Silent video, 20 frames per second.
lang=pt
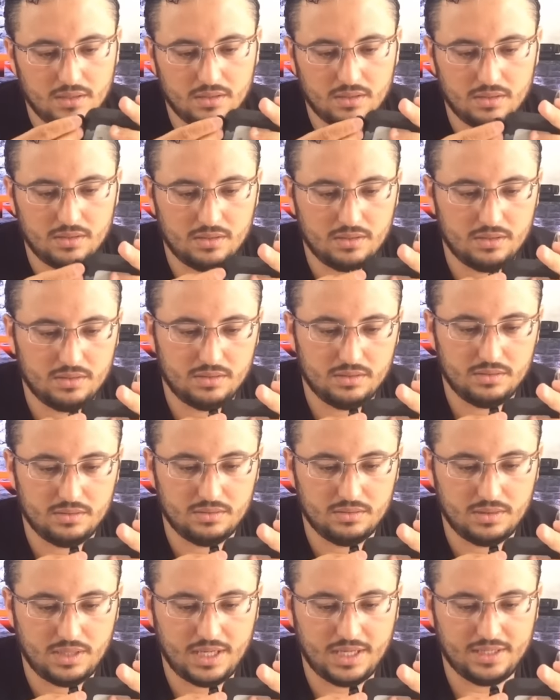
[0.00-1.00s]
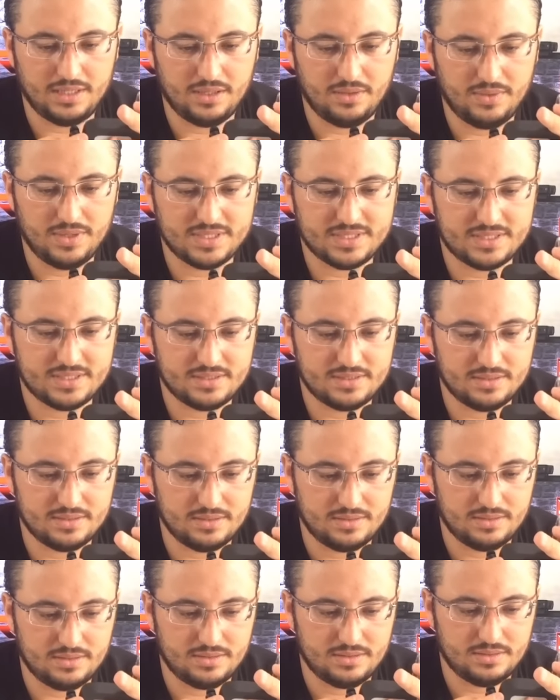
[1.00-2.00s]
Hum, é, não, é.
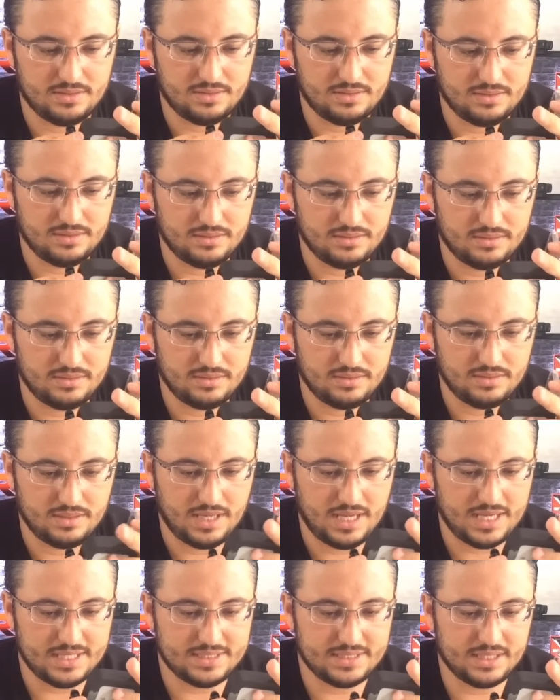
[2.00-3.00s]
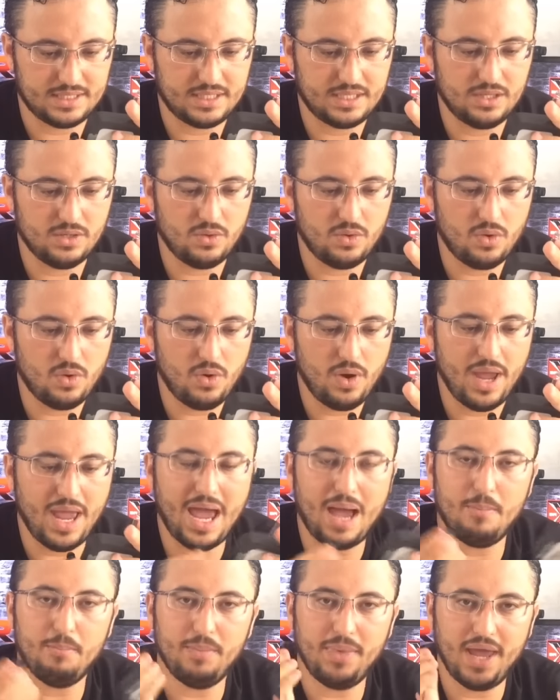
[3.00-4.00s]
Essa aqui ou é
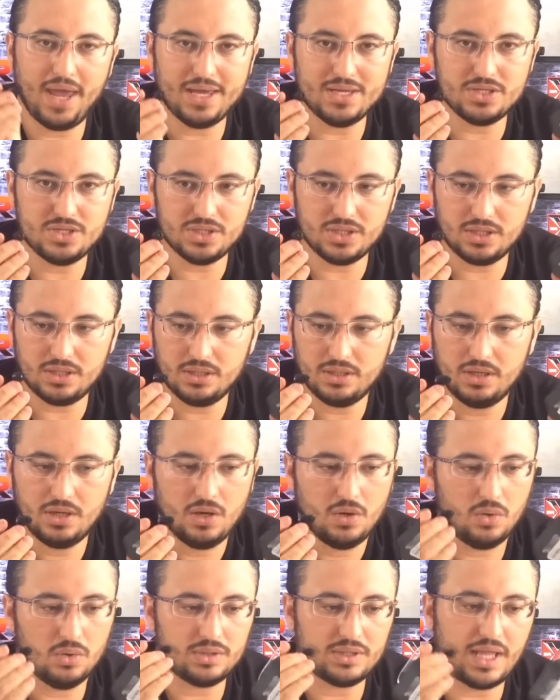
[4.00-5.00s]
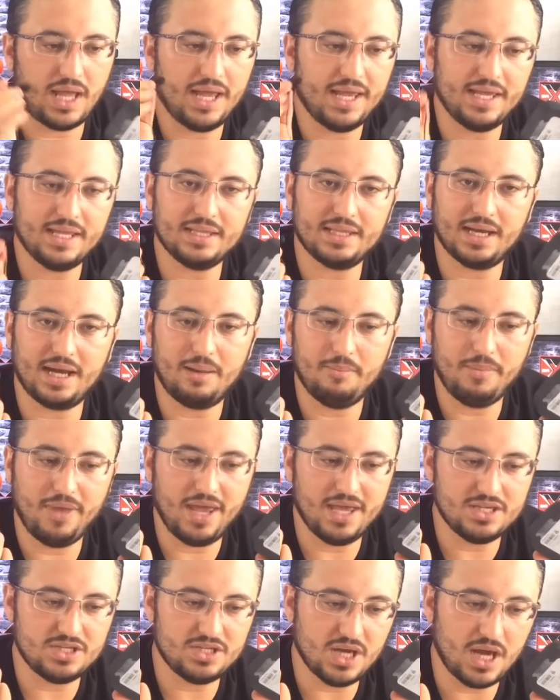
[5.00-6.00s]
a média ou tá entre a
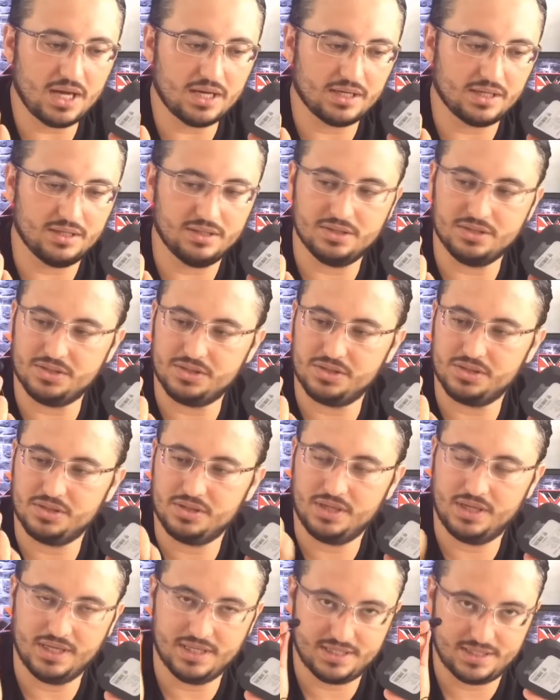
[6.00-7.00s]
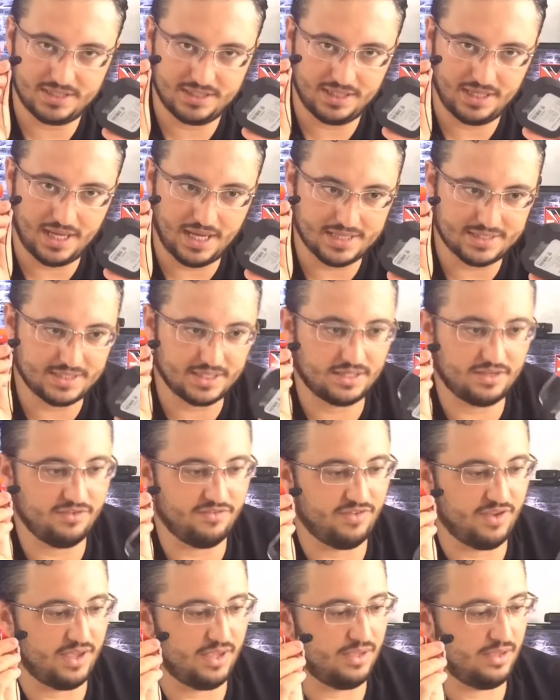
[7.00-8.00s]
média e a grande, esse essa que
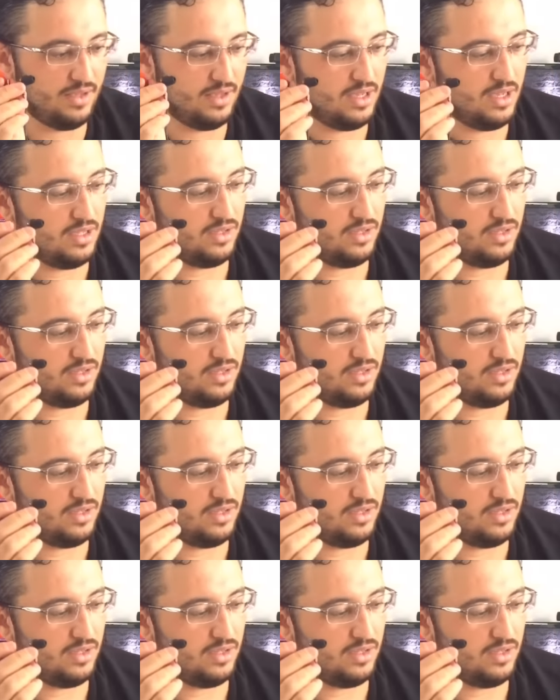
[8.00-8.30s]
vem.